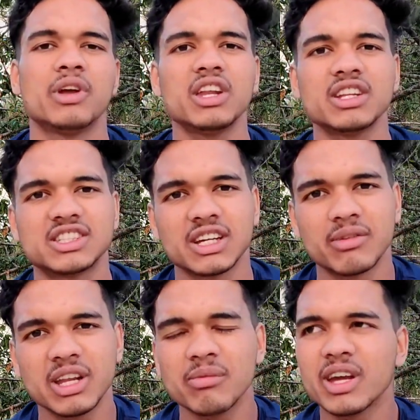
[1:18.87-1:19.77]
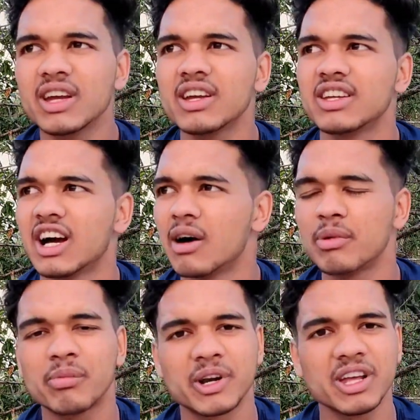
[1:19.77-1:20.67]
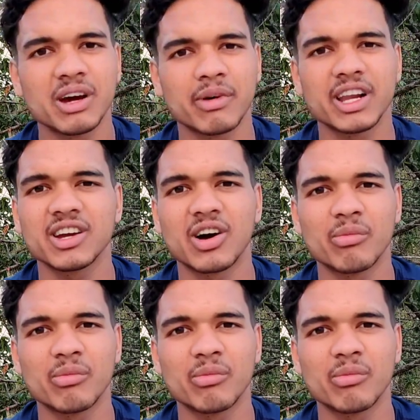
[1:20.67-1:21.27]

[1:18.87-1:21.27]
फिर जनवरी में यहाँ पर पड़ी हमारे